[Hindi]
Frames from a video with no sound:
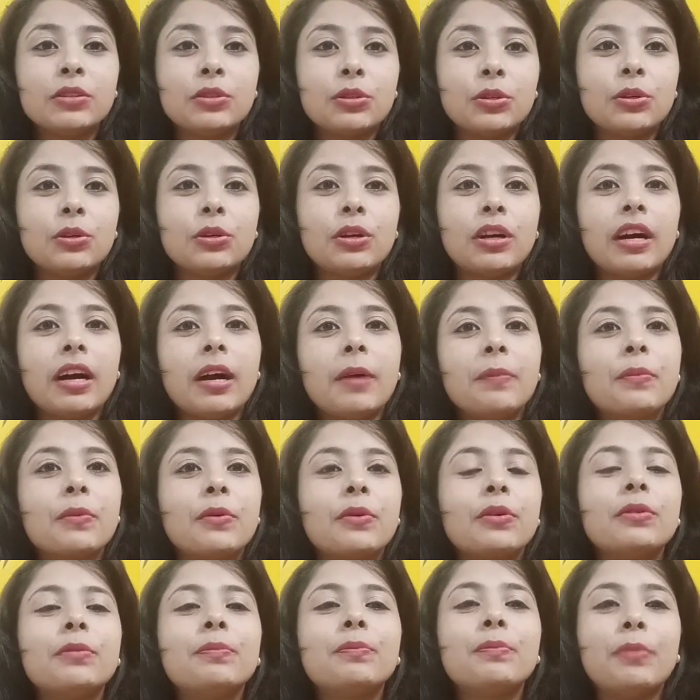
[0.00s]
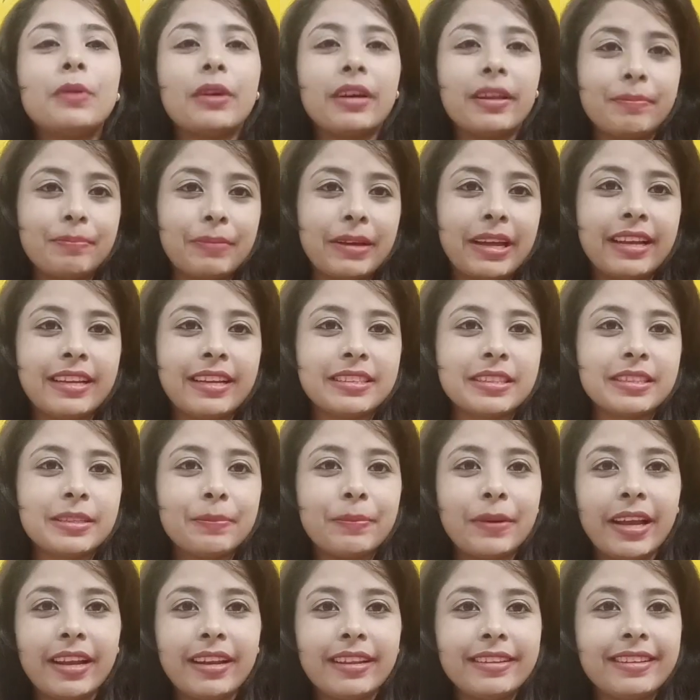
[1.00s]
जो आपको पहले से
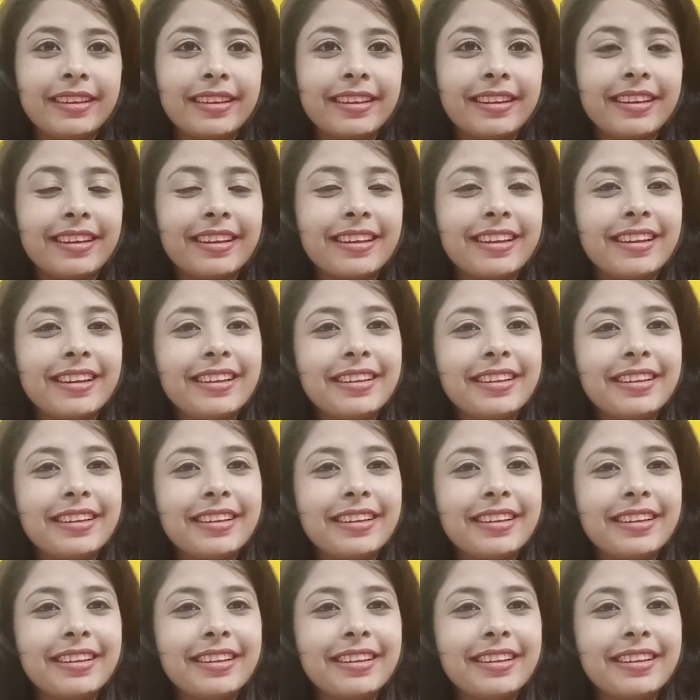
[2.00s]
पहले देखने